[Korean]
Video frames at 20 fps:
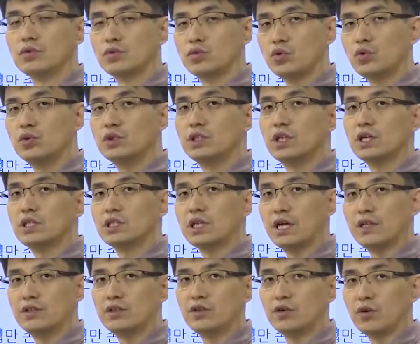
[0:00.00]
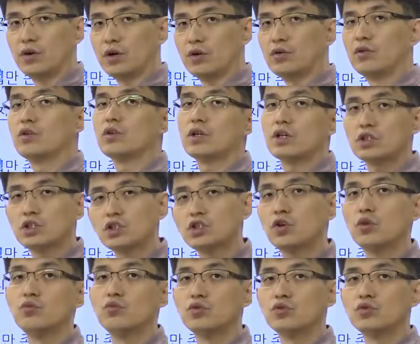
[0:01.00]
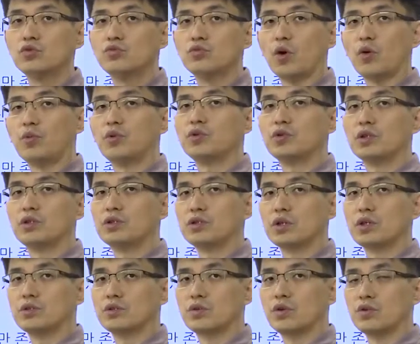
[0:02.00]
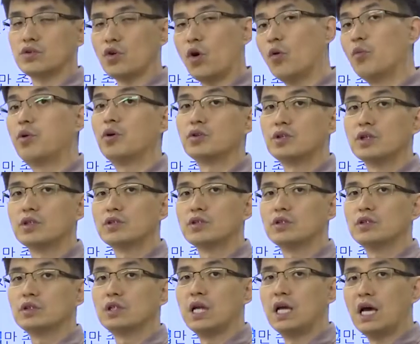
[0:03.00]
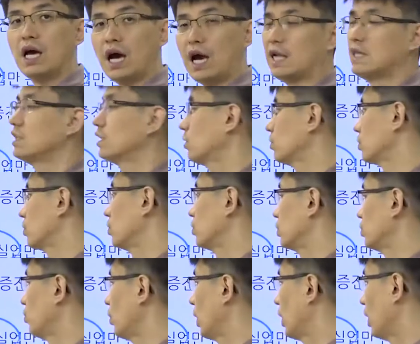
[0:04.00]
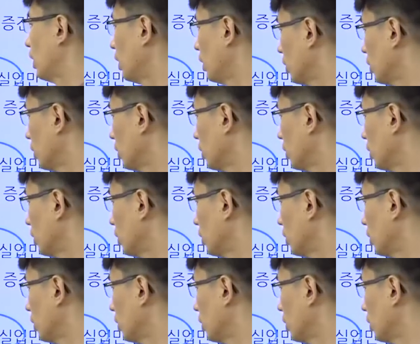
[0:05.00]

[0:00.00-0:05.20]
존재하지 않는 거예요. 그러니까 실업률은 몇 퍼센트겠어요? 영 퍼센트는 아니라는 거지. 왜?